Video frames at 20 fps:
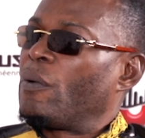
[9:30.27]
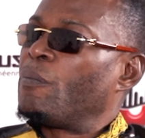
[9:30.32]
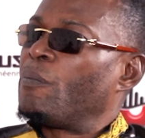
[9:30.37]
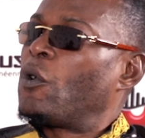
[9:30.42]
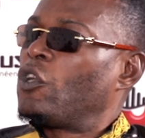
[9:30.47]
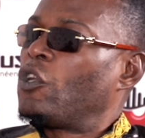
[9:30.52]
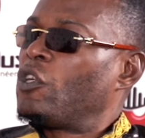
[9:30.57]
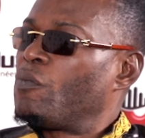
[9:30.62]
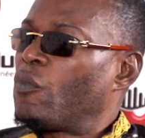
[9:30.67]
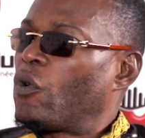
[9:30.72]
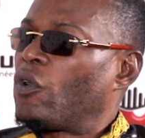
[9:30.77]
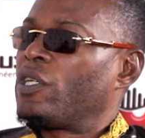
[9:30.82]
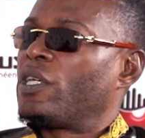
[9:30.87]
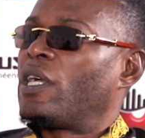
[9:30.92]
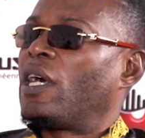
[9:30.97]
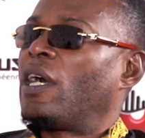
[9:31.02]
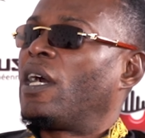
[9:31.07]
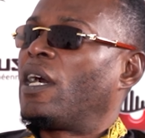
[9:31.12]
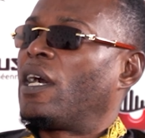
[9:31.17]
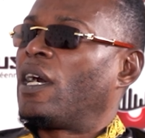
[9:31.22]
Moli Moli
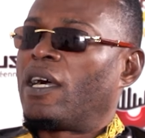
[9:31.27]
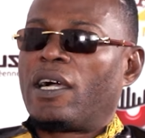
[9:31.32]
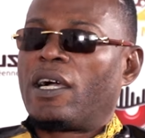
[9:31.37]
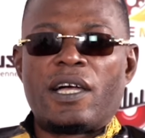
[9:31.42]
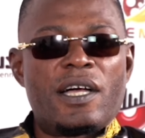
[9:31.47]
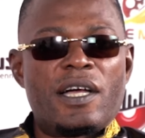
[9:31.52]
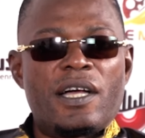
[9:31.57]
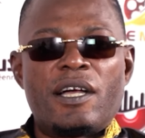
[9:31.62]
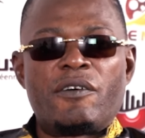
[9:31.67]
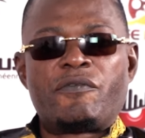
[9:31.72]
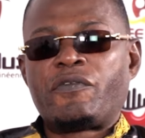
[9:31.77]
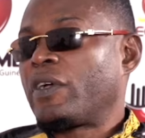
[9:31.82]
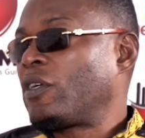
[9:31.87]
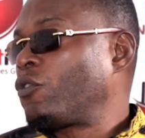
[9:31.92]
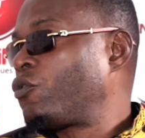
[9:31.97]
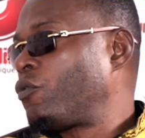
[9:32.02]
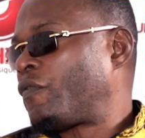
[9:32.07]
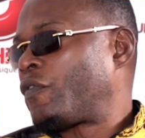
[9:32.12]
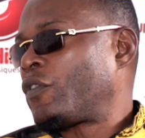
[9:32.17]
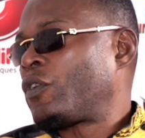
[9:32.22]
a, fait
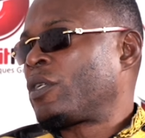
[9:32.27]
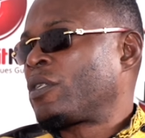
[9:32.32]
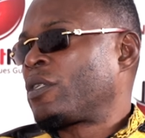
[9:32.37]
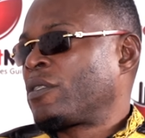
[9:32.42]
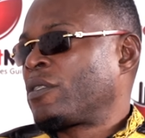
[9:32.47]
du feu.